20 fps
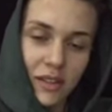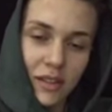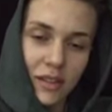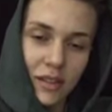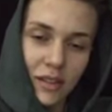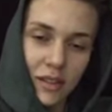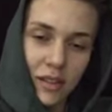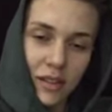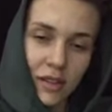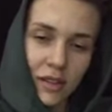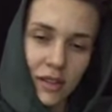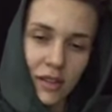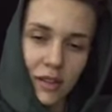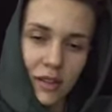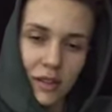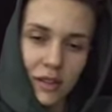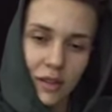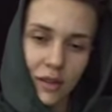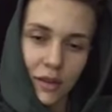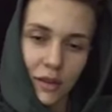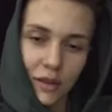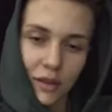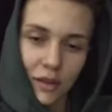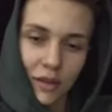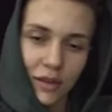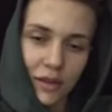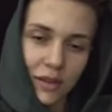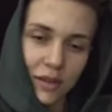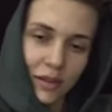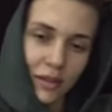Ты где сейчас
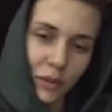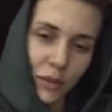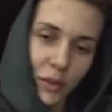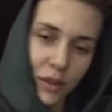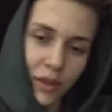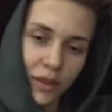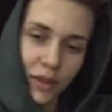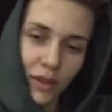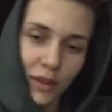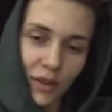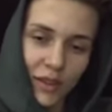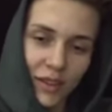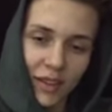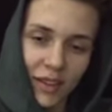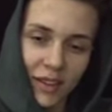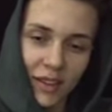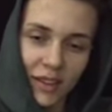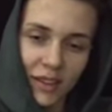находишься? Ты прикольно.